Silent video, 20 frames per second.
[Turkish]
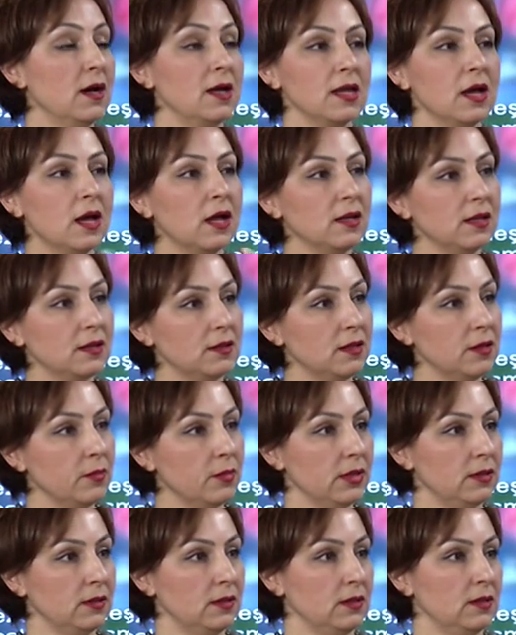hayal
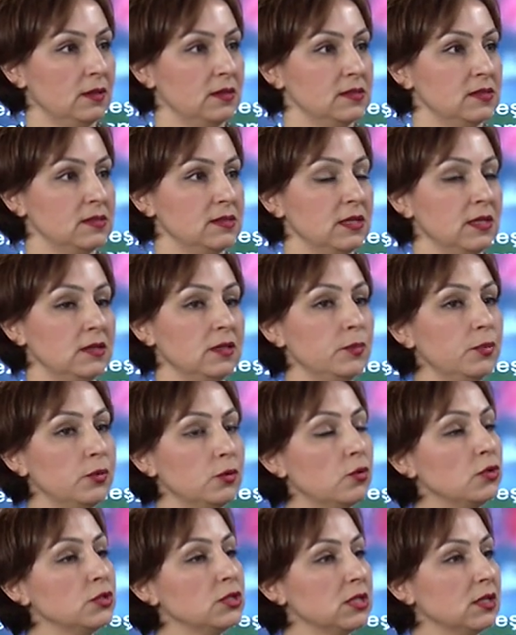edemediğiniz, yeni
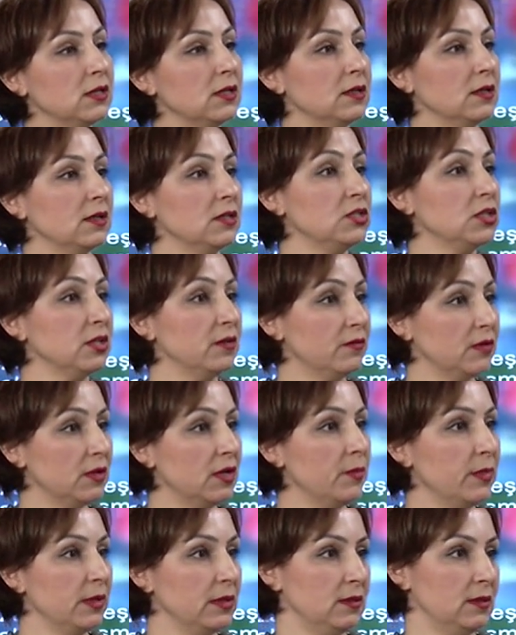projelere
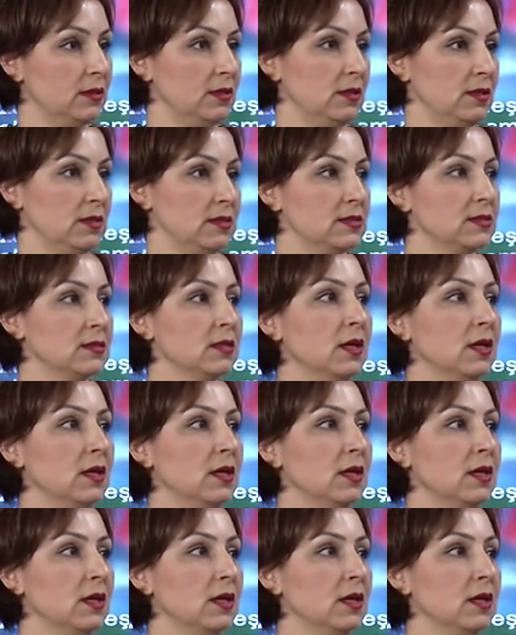çeviremediğiniz,